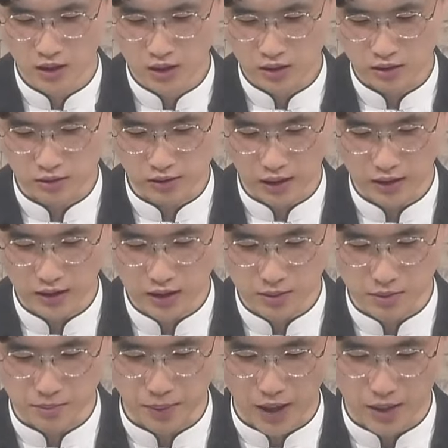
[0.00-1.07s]
그래서
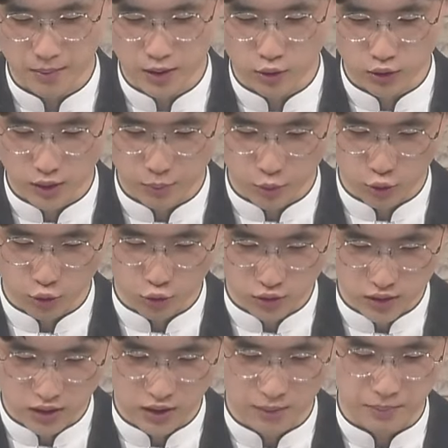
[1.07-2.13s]
하나님은 바벨론의 포로로
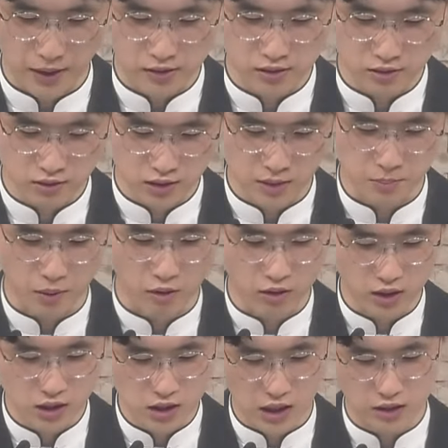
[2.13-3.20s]
끌려간 백성들을
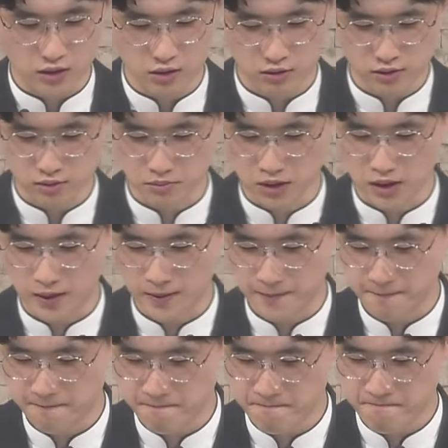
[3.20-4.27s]
버리지 않으셨습니다.
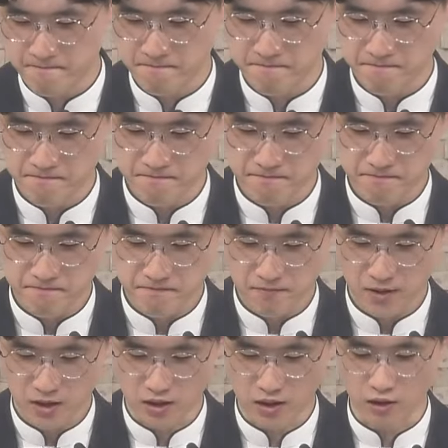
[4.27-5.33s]

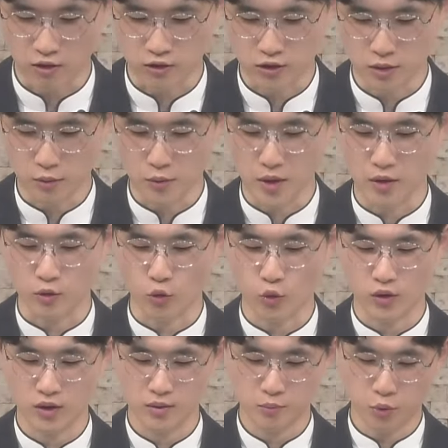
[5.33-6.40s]
그러니까 어떻게 보면
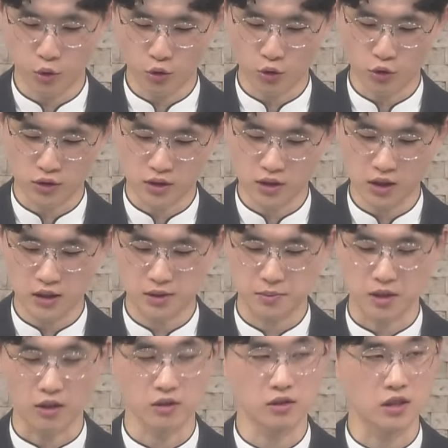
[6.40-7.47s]
포로로
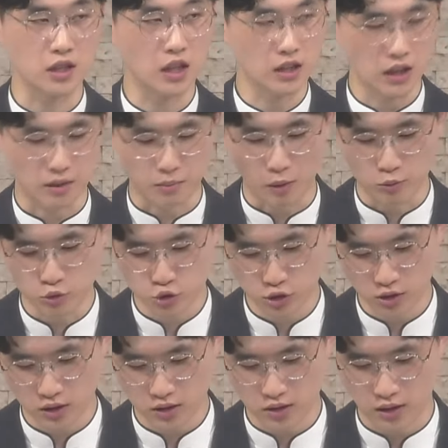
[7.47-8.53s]
끌려갔으면 여기서 이야기가
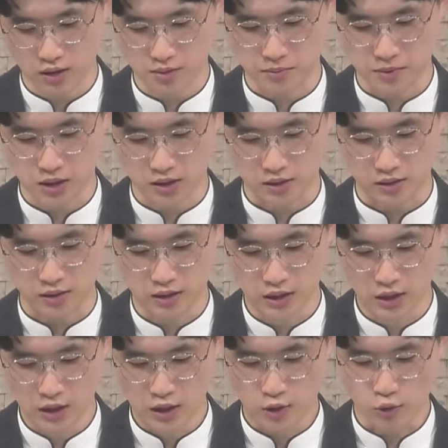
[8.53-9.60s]
멈춰야 되지만
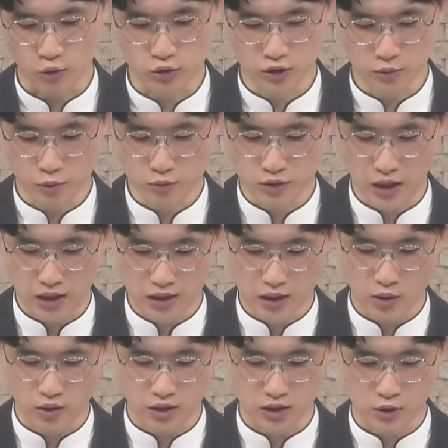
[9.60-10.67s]
오늘 본문
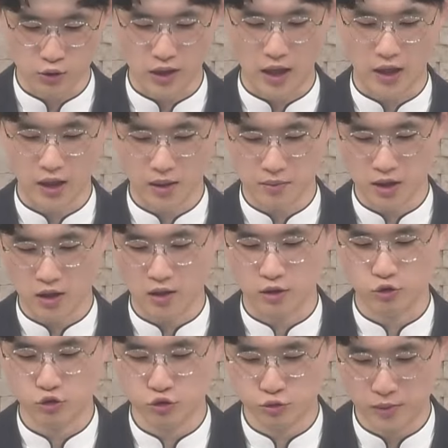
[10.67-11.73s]
학교와 그리고 예레미야
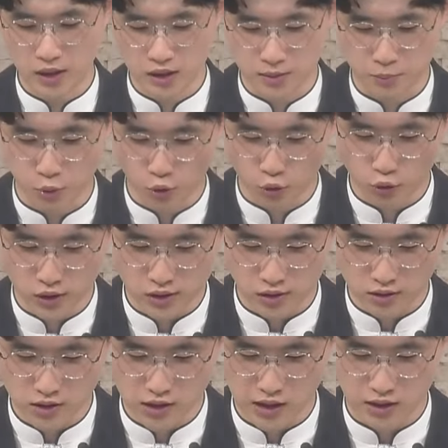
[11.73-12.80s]
수많은 포로기
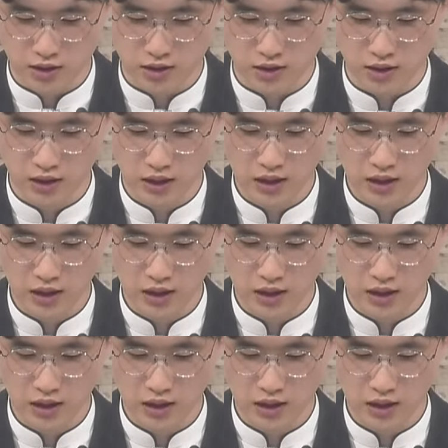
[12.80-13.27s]
선지자들은